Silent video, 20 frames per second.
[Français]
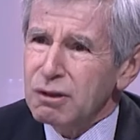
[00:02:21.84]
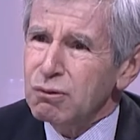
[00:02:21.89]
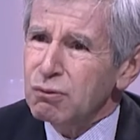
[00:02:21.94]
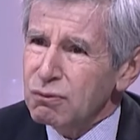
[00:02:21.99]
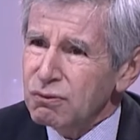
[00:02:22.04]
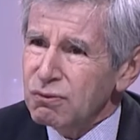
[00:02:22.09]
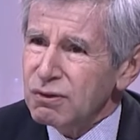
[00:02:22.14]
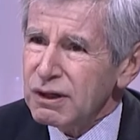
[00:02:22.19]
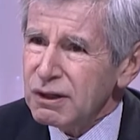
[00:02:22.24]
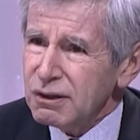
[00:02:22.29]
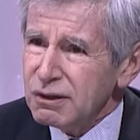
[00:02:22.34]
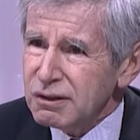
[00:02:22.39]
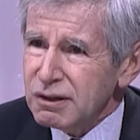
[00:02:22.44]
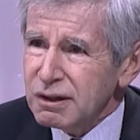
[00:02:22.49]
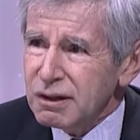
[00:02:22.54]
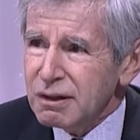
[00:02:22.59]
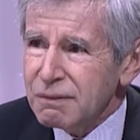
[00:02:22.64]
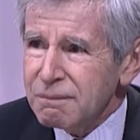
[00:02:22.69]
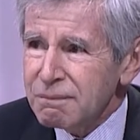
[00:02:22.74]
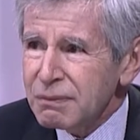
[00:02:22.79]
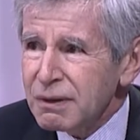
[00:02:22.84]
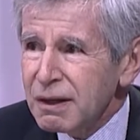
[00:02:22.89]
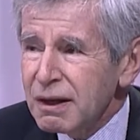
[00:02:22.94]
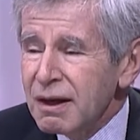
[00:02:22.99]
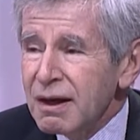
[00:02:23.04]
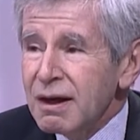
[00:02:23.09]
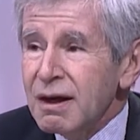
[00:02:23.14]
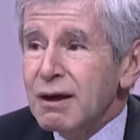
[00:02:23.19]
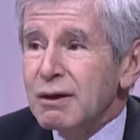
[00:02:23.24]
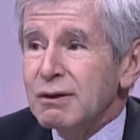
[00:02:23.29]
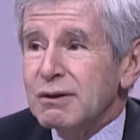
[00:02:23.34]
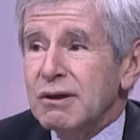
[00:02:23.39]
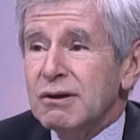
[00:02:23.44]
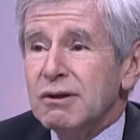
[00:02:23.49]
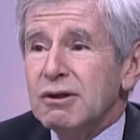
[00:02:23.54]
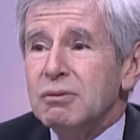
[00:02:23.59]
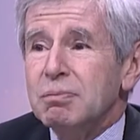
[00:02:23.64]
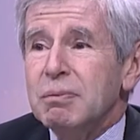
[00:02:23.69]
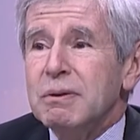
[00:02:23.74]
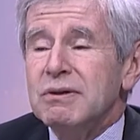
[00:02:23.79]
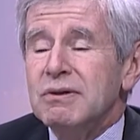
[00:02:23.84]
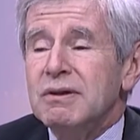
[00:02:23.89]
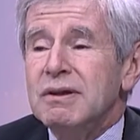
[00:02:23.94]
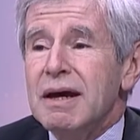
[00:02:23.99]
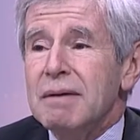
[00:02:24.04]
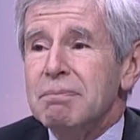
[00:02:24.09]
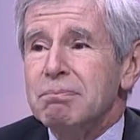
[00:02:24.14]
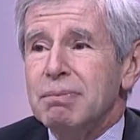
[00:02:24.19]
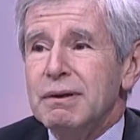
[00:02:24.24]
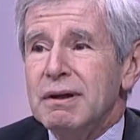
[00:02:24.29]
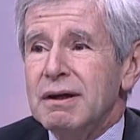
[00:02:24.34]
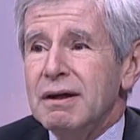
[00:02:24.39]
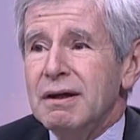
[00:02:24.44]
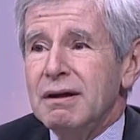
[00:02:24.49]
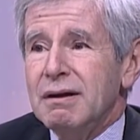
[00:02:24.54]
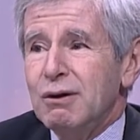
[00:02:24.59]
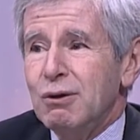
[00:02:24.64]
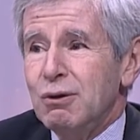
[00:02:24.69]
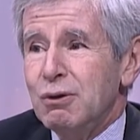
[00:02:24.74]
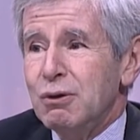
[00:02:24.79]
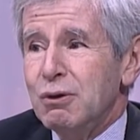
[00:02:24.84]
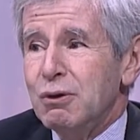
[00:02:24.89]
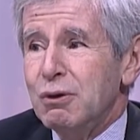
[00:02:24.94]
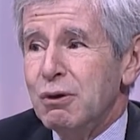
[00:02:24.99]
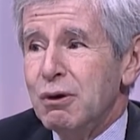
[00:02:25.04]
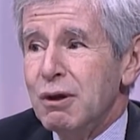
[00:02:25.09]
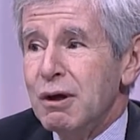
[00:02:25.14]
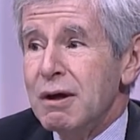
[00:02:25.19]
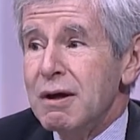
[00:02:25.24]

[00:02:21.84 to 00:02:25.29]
et une vérité cette espèce d'appel euh,